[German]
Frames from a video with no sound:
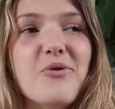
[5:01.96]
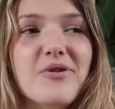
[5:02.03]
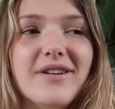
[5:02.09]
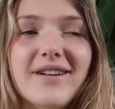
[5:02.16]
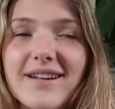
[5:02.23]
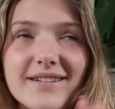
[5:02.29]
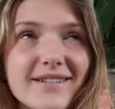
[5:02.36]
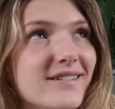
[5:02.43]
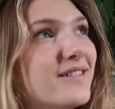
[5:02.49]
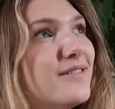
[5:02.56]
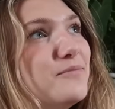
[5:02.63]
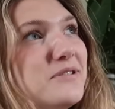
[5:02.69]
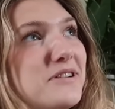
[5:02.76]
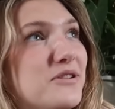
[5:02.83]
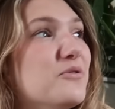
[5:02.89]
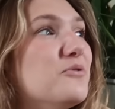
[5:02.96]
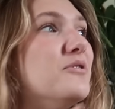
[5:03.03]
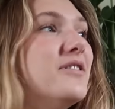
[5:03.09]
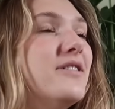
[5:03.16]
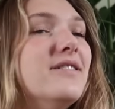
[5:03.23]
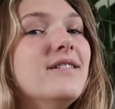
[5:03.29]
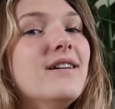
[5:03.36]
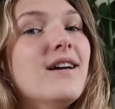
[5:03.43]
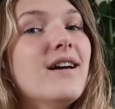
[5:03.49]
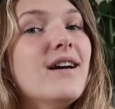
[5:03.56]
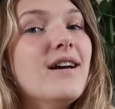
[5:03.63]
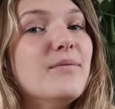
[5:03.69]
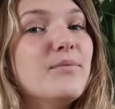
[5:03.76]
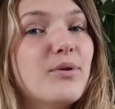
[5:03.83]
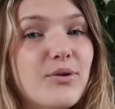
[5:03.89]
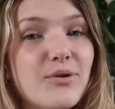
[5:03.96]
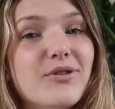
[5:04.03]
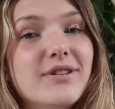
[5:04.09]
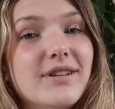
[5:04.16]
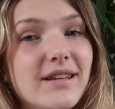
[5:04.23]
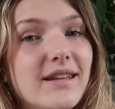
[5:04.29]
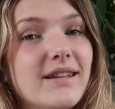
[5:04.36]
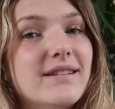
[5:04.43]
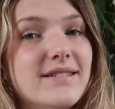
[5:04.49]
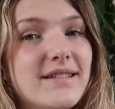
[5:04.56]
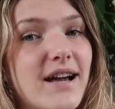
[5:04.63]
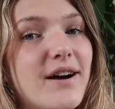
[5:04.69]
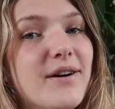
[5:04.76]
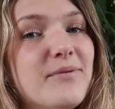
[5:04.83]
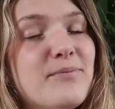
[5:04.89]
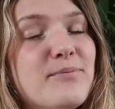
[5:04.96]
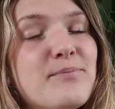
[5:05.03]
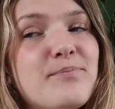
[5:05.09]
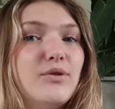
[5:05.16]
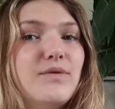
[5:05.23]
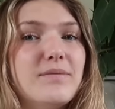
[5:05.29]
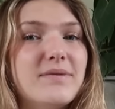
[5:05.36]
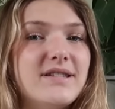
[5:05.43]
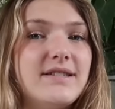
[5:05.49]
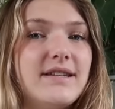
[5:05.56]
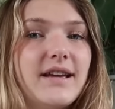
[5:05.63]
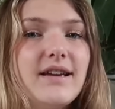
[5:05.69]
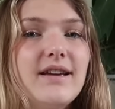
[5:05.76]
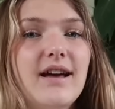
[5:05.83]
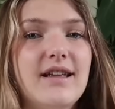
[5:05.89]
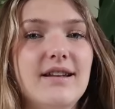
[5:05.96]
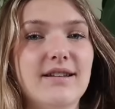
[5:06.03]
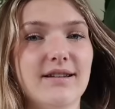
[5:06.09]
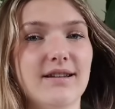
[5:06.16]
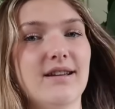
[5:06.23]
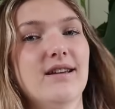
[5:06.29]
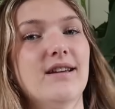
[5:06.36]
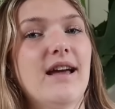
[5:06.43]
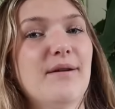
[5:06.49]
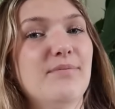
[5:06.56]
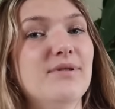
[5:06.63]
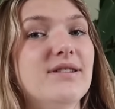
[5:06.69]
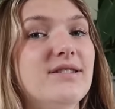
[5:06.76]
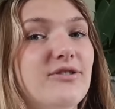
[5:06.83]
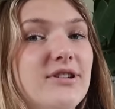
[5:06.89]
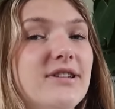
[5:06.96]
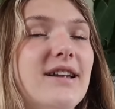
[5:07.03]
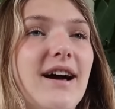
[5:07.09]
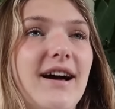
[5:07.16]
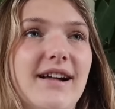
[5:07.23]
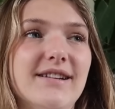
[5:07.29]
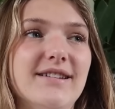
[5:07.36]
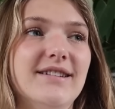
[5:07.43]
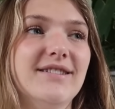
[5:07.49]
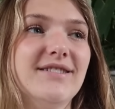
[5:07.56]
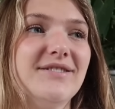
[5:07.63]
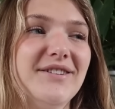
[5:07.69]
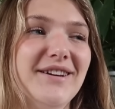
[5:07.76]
hunderte Millionen Produkte jedes Jahr. Und wie man sich denken kann, Apple ist noch nicht nachhaltig.